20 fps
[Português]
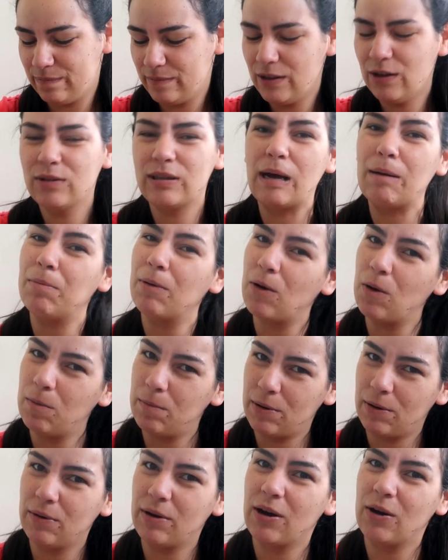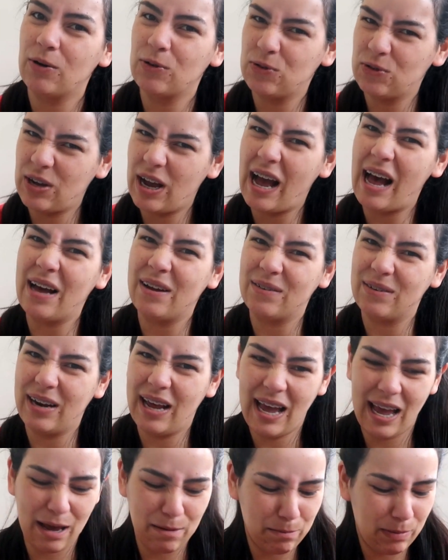Não dá pra comprar um negócio caro,
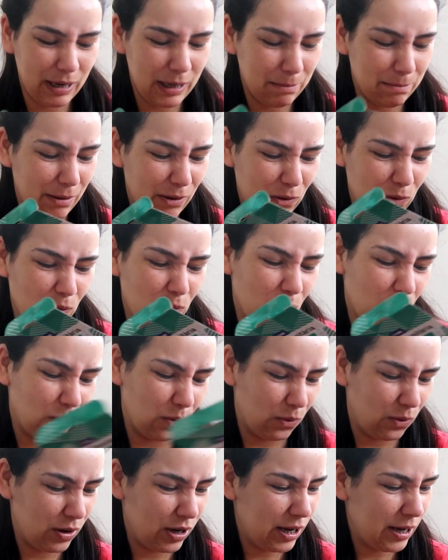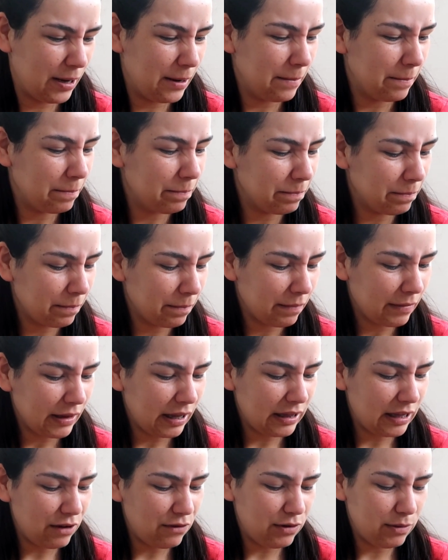né? É pra limpar cocô.
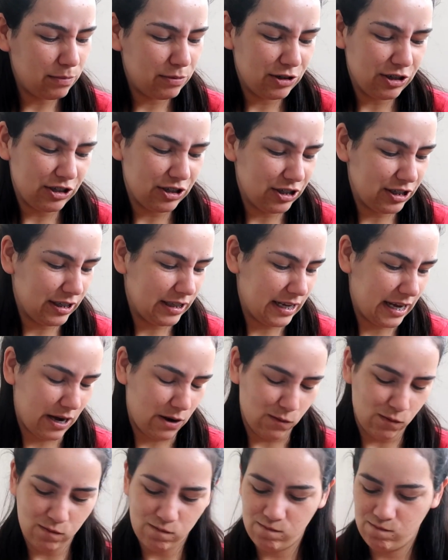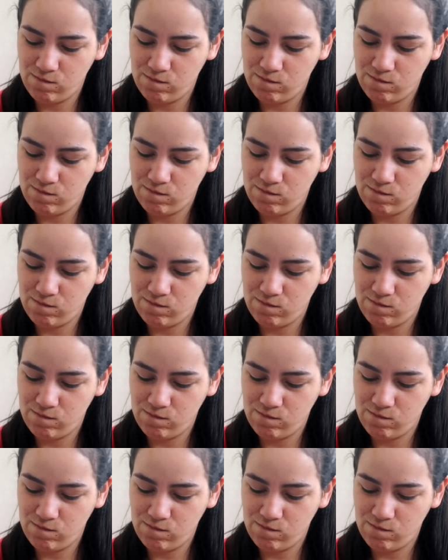Daí eu falei pro não.